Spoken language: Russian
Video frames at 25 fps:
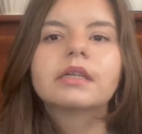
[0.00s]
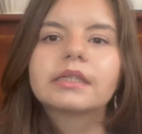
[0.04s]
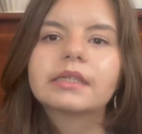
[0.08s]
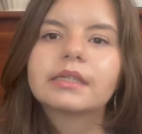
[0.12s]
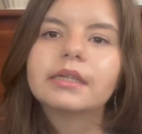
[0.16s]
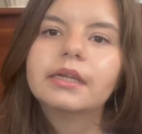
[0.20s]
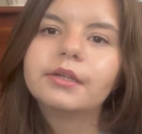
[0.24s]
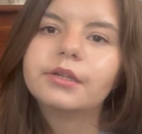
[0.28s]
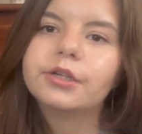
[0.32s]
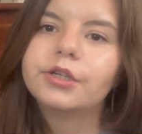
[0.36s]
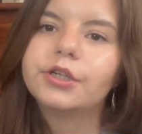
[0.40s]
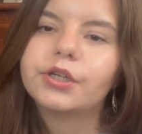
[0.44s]

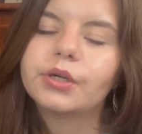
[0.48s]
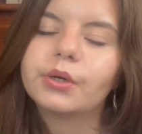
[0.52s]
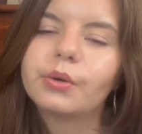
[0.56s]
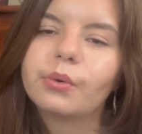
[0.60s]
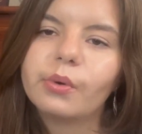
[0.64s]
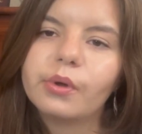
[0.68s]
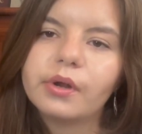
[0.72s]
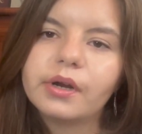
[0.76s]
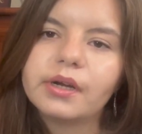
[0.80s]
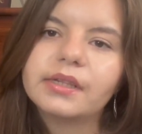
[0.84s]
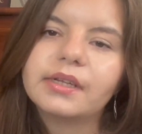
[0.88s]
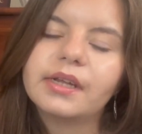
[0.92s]
Следующий
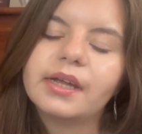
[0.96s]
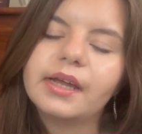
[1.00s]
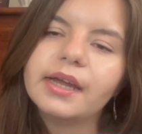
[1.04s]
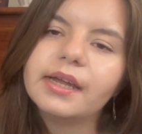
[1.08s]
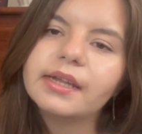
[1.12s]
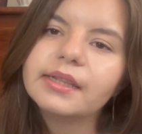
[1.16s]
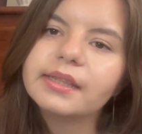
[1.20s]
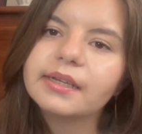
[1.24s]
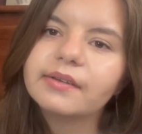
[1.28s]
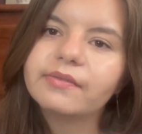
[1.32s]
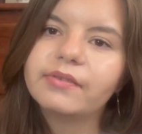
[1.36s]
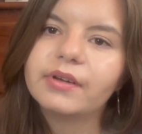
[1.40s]
город
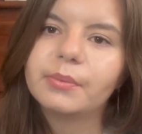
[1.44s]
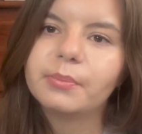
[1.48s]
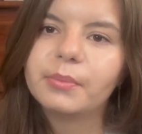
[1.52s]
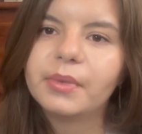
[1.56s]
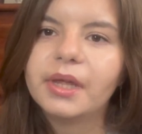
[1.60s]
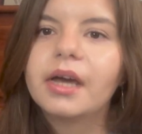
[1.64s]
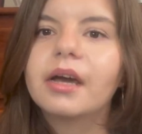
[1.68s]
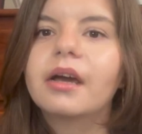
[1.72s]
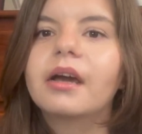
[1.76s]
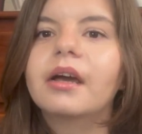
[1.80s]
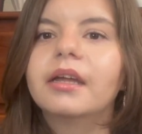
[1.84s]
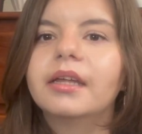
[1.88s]
это
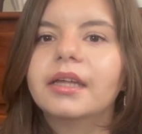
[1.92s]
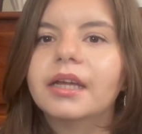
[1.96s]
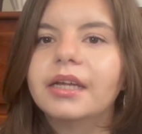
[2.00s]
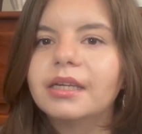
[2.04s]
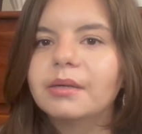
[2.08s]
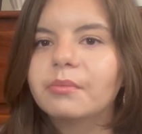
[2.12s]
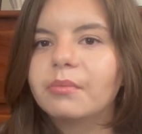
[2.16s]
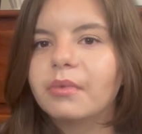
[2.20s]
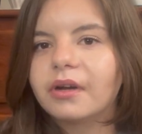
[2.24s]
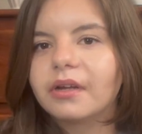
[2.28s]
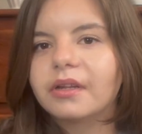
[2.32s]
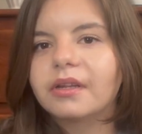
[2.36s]
Вамега. Я
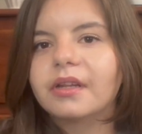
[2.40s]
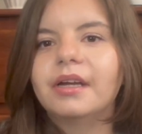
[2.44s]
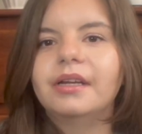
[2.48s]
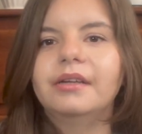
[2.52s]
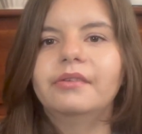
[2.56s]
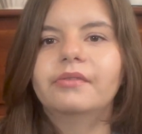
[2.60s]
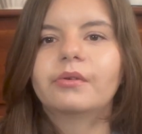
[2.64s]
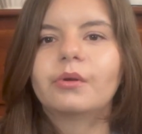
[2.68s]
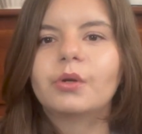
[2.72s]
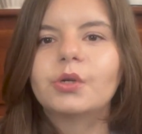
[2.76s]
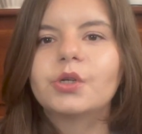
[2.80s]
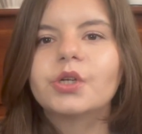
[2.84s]
не могла
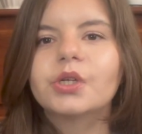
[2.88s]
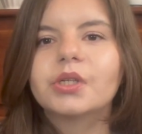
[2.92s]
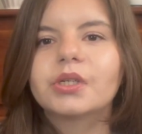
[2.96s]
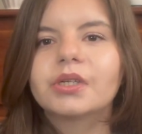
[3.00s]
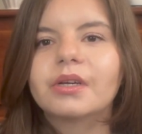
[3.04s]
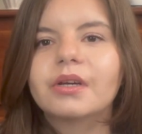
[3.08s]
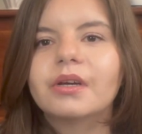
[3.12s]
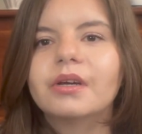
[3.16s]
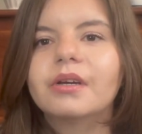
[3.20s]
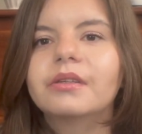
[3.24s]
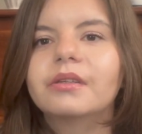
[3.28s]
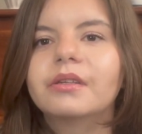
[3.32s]
не
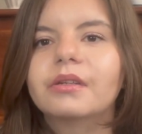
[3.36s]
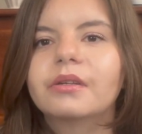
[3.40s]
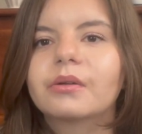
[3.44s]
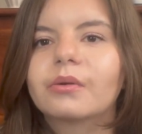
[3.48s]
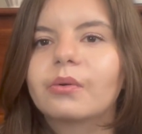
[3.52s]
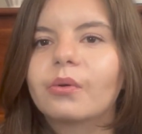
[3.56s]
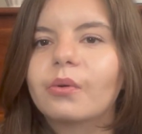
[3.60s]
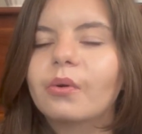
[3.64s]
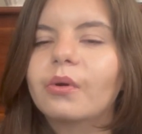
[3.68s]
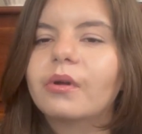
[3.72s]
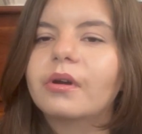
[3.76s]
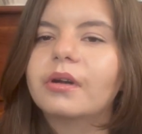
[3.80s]
включить этот
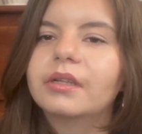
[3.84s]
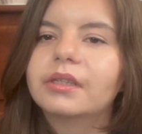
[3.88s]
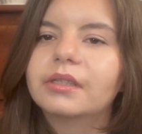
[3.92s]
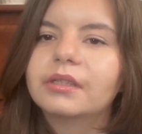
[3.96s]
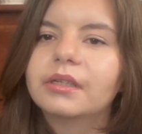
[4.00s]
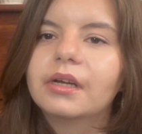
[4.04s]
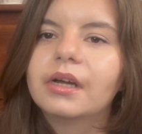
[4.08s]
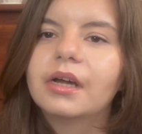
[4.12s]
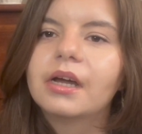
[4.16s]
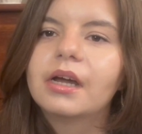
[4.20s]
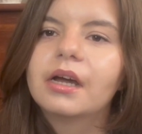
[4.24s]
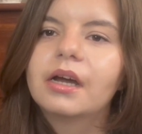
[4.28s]
город
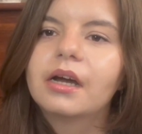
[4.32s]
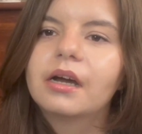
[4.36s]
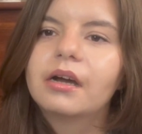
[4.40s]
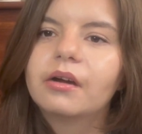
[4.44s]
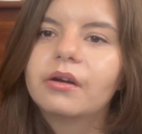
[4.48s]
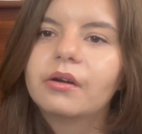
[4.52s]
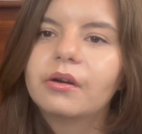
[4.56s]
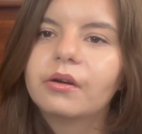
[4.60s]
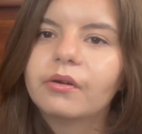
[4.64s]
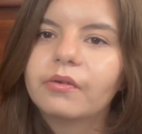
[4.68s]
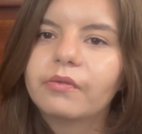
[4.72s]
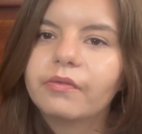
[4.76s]

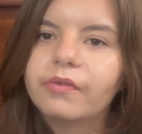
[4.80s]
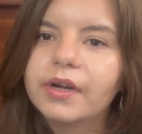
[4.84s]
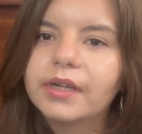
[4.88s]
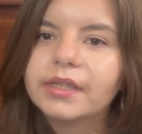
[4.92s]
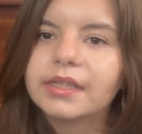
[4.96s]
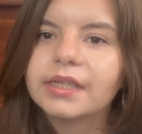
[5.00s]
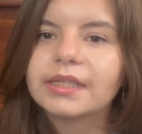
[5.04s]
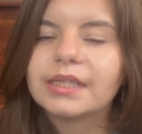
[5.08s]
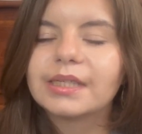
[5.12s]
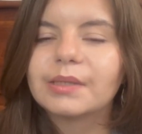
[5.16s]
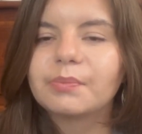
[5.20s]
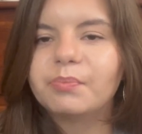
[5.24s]
Э, в
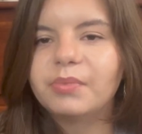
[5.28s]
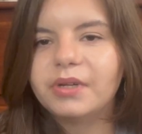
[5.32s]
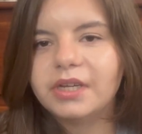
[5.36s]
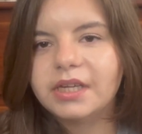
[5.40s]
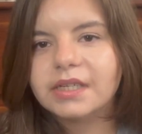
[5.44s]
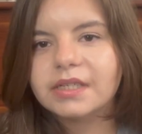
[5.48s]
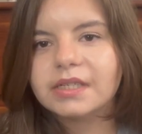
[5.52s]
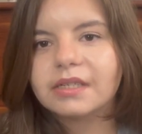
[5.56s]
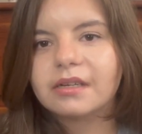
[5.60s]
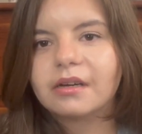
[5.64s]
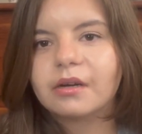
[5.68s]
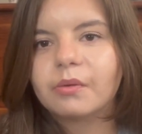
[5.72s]
этот
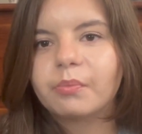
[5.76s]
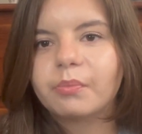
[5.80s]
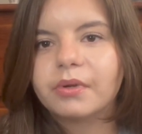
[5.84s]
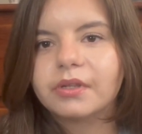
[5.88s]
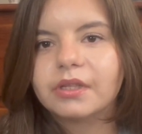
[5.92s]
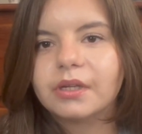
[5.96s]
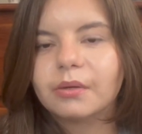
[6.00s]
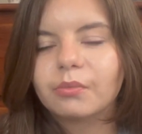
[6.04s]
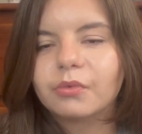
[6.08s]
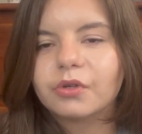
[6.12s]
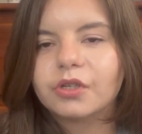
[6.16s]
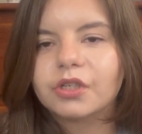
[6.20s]
список,
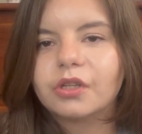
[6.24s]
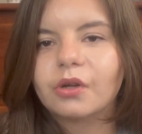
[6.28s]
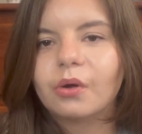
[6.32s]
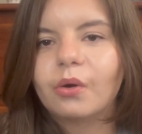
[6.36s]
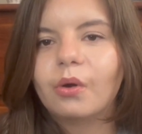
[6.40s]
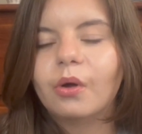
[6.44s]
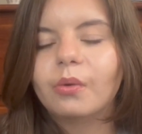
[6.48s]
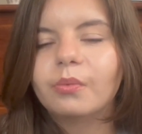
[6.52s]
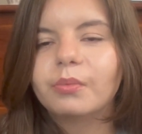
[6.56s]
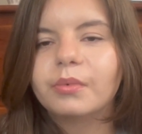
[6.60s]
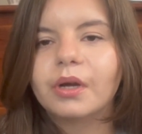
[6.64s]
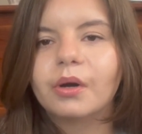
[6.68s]
потому что
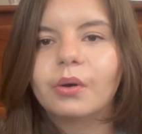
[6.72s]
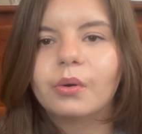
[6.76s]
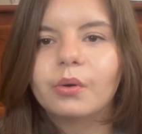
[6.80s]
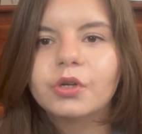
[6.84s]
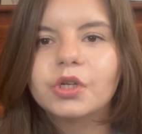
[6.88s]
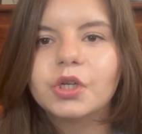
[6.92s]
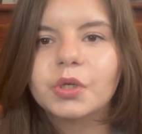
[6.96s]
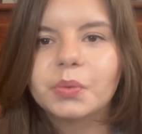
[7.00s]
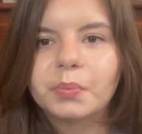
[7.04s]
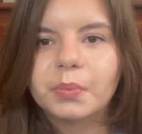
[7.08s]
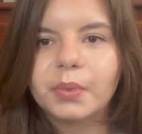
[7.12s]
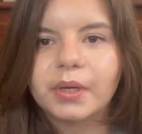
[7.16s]
он мне
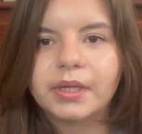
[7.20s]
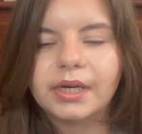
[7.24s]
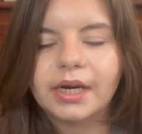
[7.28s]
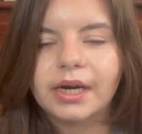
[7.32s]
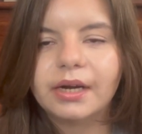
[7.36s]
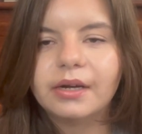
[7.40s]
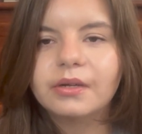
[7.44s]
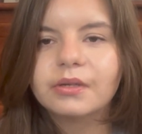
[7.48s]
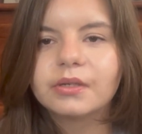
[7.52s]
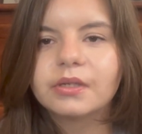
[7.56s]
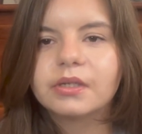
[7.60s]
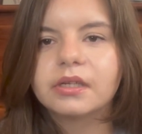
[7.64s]
очень
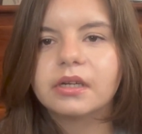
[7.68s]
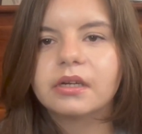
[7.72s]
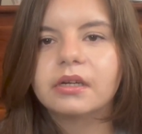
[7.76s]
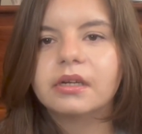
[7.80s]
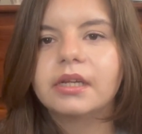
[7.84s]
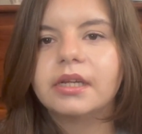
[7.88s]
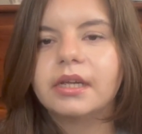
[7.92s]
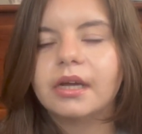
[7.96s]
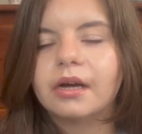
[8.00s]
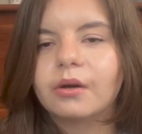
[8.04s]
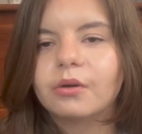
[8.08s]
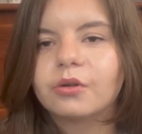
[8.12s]

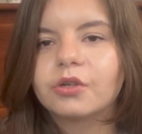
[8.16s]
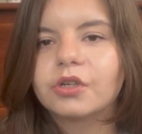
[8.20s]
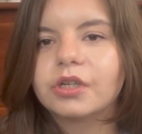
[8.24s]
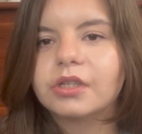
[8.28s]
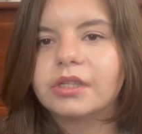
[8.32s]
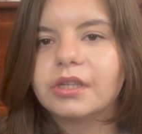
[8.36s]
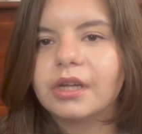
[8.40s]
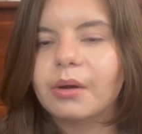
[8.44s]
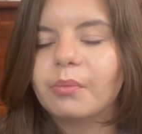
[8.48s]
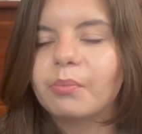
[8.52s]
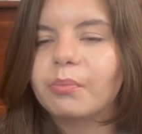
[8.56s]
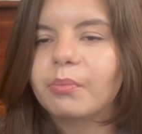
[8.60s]
понравился. Я уже
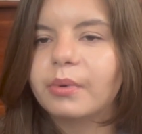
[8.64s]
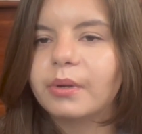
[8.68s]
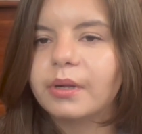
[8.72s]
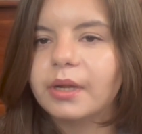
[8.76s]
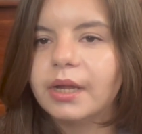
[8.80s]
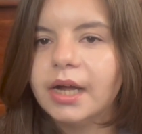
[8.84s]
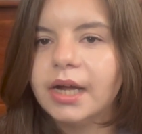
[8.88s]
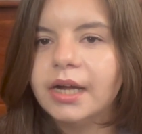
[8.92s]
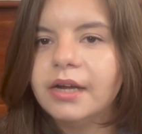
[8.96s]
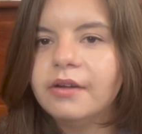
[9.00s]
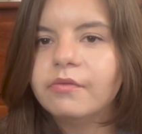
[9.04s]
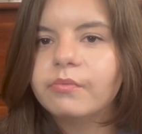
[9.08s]
там
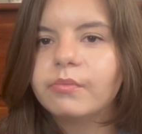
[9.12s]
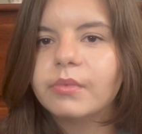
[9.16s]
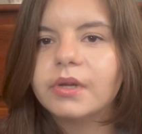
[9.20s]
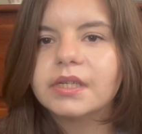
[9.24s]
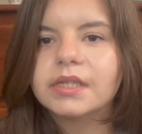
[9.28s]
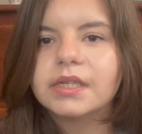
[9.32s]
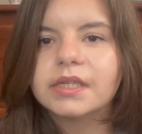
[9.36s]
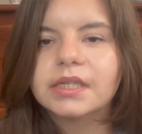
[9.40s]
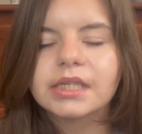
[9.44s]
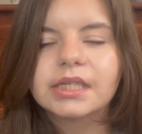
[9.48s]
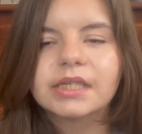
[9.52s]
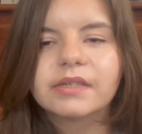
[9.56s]
была
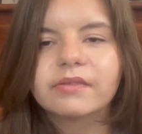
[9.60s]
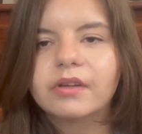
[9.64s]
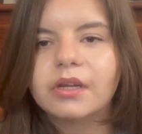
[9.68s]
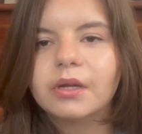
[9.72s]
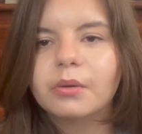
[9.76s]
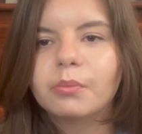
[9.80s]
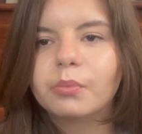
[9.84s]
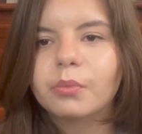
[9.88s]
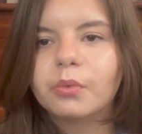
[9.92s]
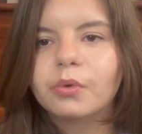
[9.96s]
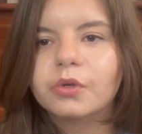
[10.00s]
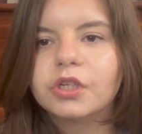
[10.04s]
вместе со
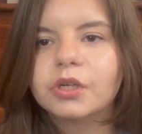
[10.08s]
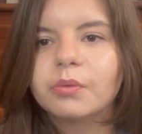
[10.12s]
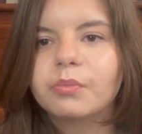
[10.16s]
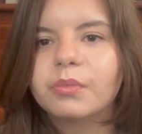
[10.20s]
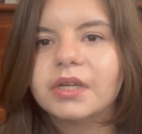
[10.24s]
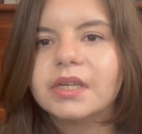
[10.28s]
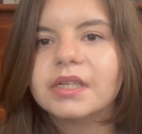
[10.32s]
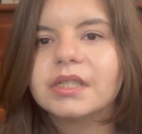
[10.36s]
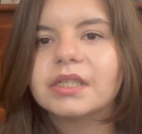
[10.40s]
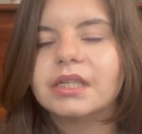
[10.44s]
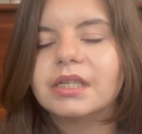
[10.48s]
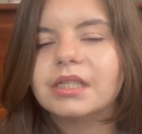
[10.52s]
своим мужем.
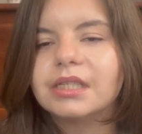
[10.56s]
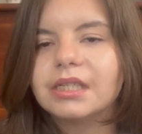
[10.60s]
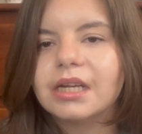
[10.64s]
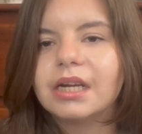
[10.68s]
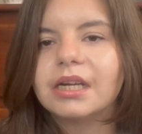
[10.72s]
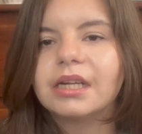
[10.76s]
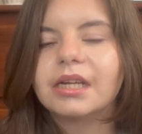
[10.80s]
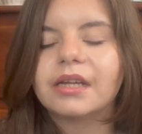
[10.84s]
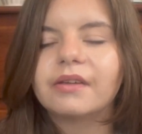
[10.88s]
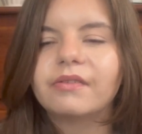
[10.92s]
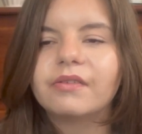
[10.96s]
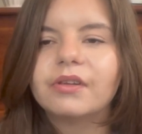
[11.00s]
Есть
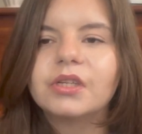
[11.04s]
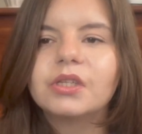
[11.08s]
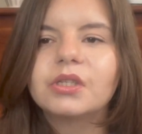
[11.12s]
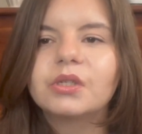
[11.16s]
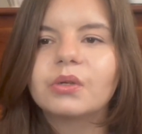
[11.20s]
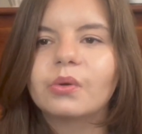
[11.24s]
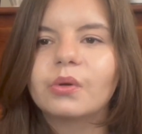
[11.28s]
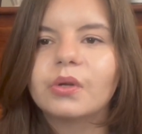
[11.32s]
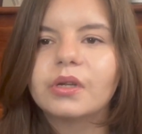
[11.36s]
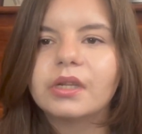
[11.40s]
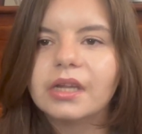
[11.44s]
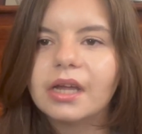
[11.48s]
отдельное
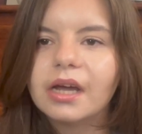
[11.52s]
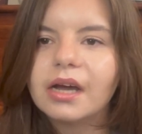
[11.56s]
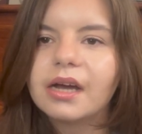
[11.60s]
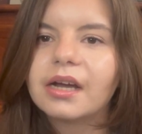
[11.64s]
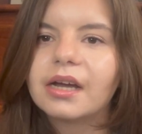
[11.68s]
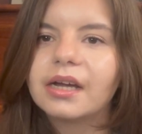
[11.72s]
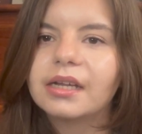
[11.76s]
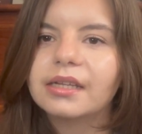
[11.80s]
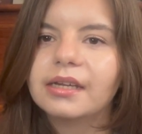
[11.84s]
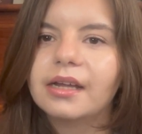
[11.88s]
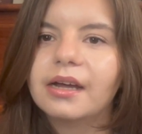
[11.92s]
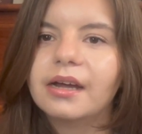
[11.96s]
видео на
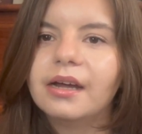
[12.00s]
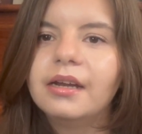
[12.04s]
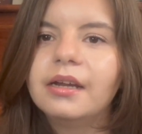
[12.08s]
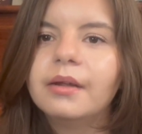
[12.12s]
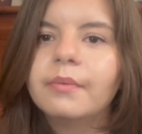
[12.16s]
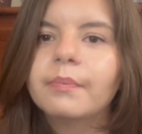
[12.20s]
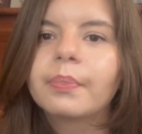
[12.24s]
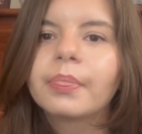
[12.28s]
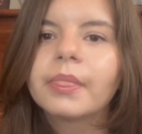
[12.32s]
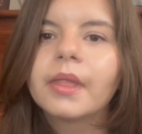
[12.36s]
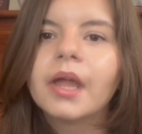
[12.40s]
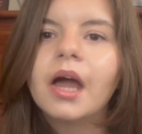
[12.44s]
канале.